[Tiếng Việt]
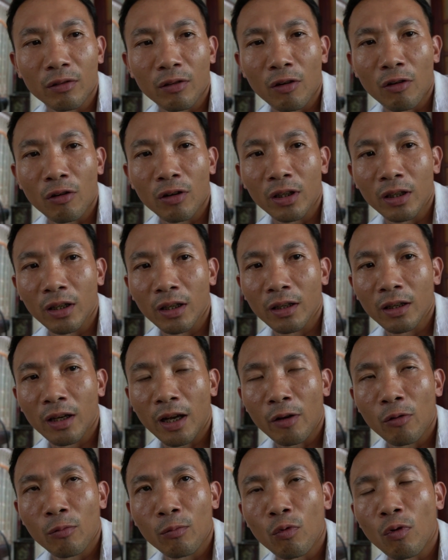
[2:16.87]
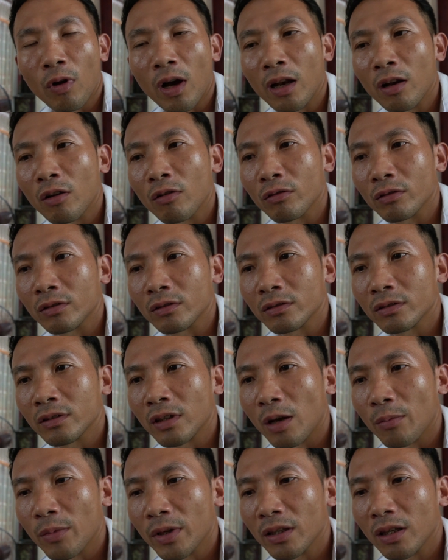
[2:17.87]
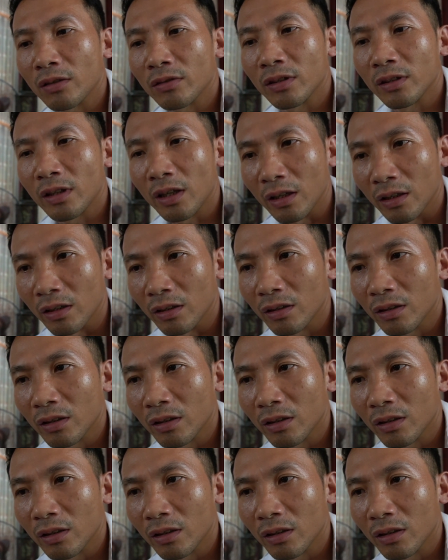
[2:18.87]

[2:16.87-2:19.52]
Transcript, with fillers: họ hứa là ngày hôm qua là họ giao ban giao thi thể